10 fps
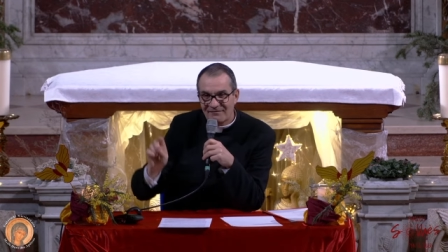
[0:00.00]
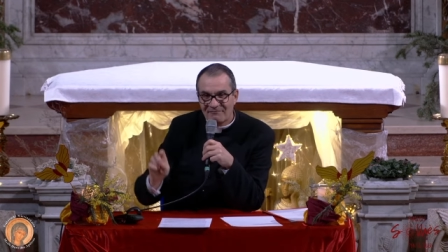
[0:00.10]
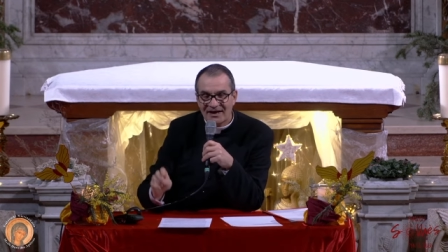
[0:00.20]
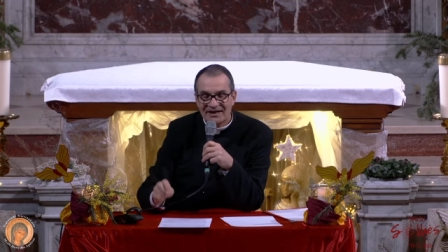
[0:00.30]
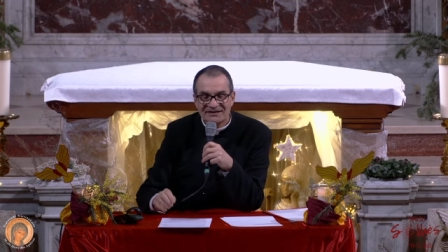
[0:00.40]

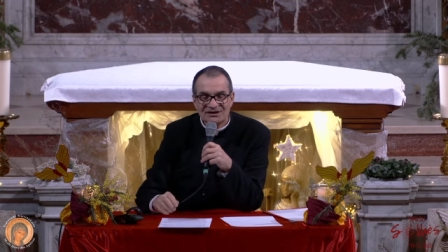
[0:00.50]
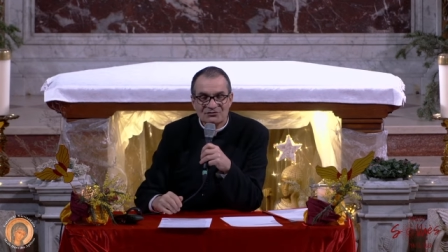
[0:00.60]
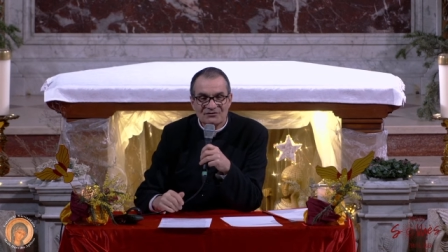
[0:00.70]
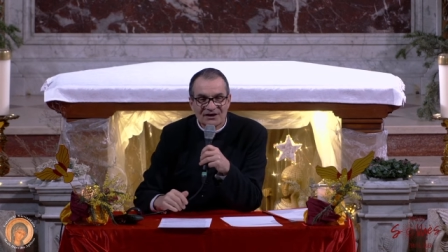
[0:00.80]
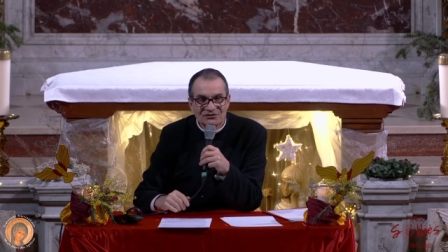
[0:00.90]
par la
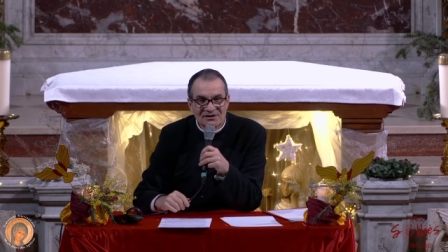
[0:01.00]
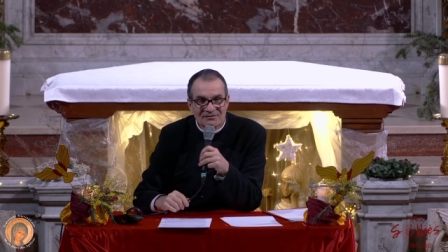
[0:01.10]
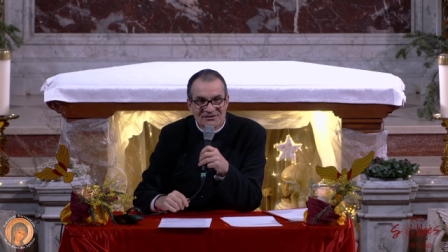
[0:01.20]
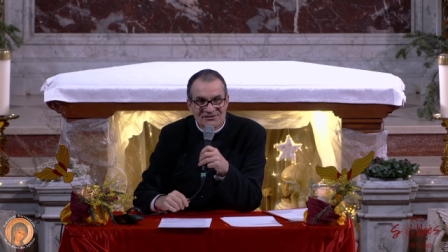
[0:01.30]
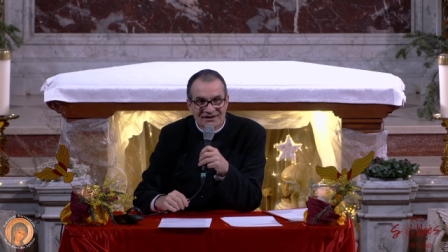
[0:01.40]
découverte de la
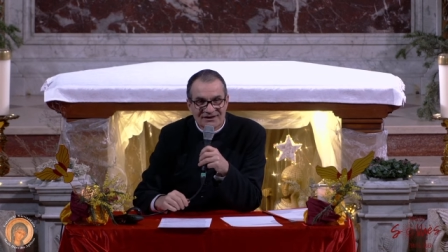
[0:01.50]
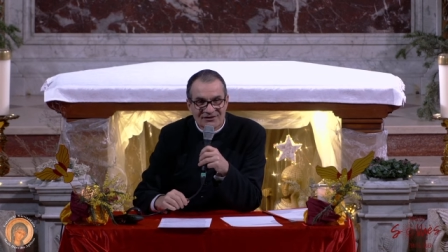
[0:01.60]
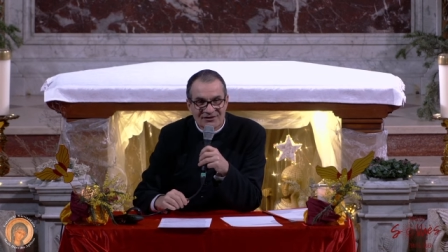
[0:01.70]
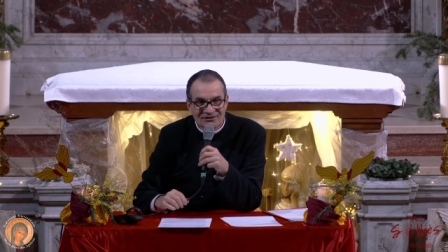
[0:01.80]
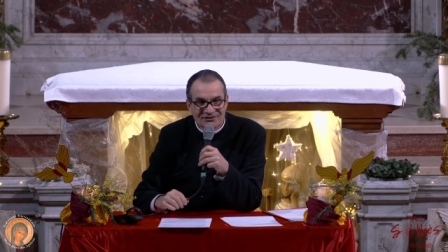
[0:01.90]

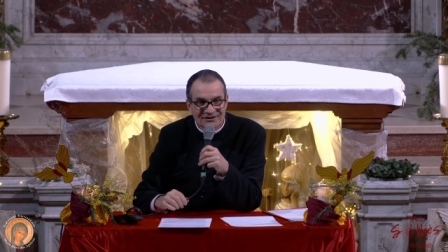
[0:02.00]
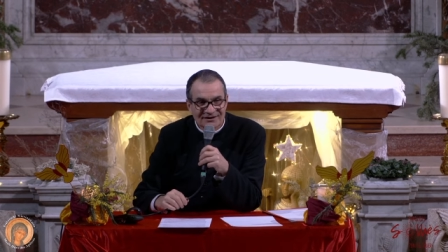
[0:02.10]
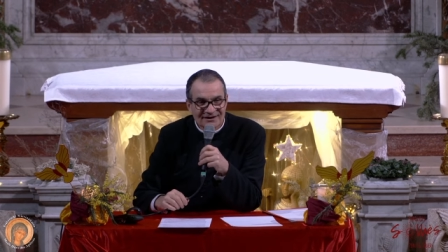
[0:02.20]
miséricorde.